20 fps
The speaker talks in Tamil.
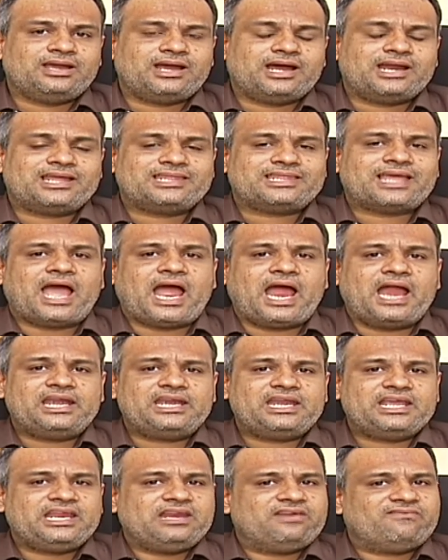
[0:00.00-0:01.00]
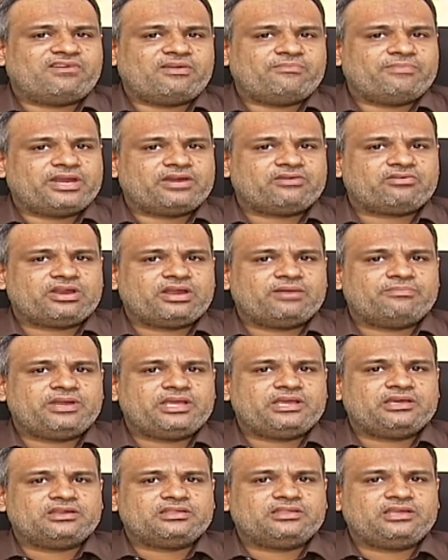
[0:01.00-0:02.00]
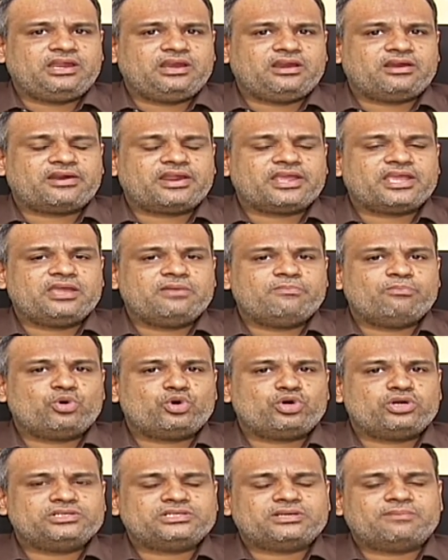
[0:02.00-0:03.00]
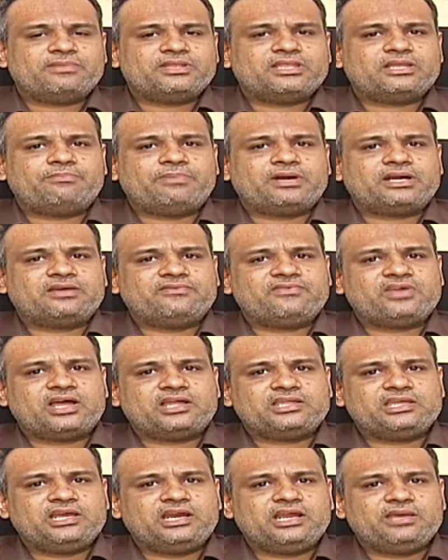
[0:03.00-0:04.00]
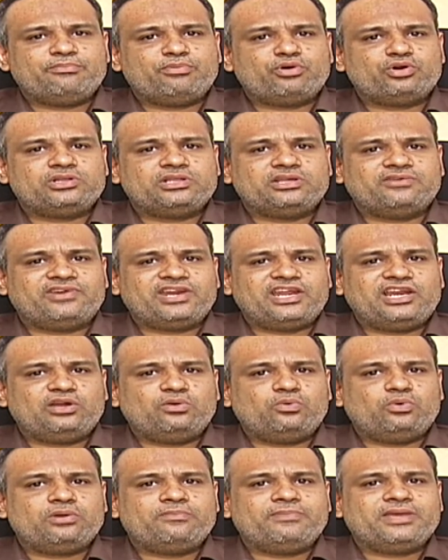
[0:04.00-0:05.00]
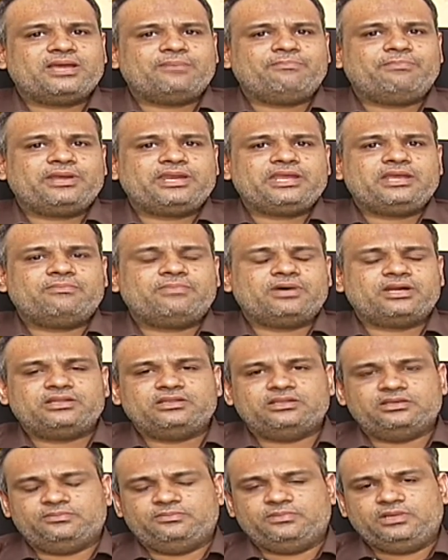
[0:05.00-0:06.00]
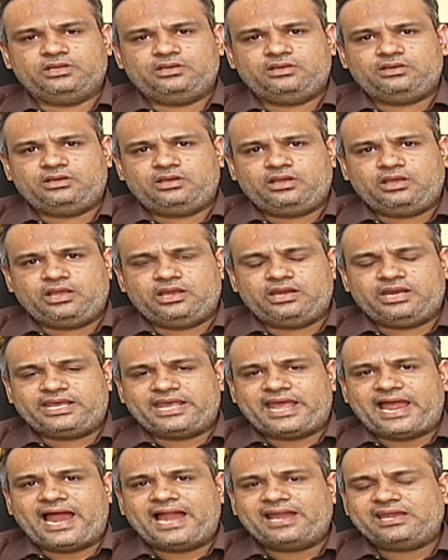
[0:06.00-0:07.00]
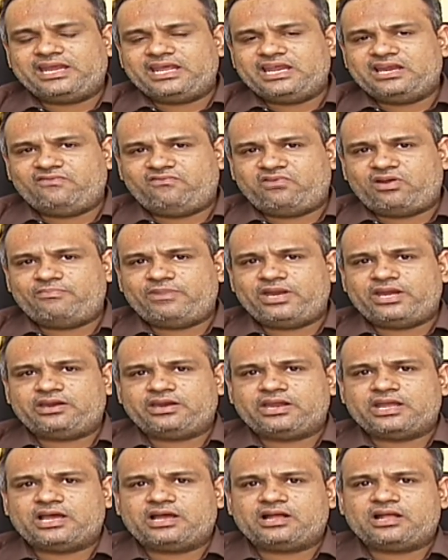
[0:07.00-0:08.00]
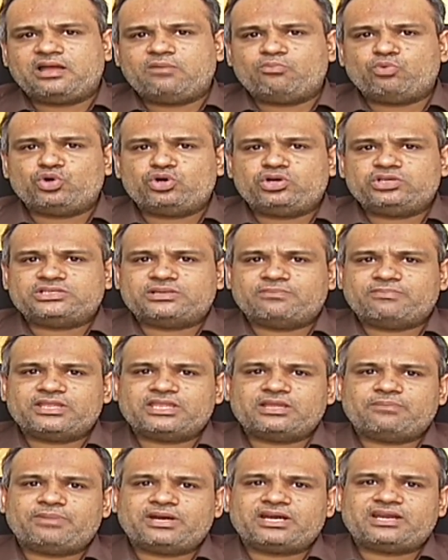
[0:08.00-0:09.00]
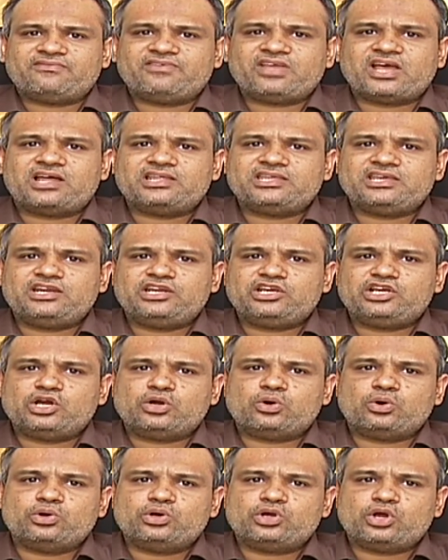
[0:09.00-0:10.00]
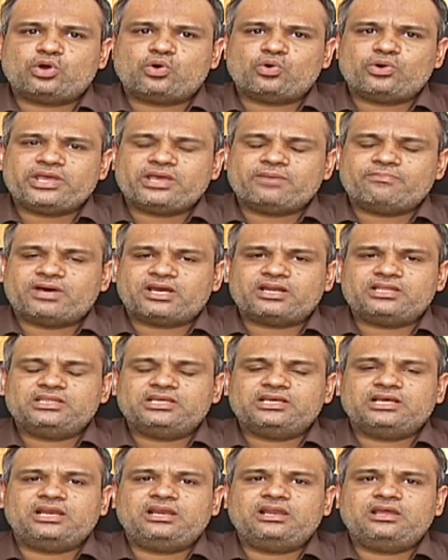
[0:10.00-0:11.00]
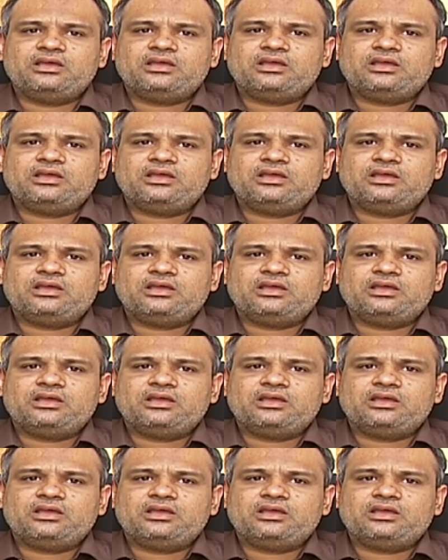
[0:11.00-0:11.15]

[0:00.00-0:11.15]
ஆனால் அந்த ஆன்டி இன்ஃப்ளமேட்ரி அப்படிங்கிறது இன்றைக்கு முட்டு சம்மந்தப்பட்ட வியாதிகளை பொறுத்தவரையிலும் ஒரு மிகப்பெரிய மருந்து இன்றைக்கி ஆன்டி இன்ஃப்ளமேட்டரியாக முட்டு சம்பந்தப்பட்ட வியாதிகளுக்கு கொடுக்கக்கூடிய மருந்துகள்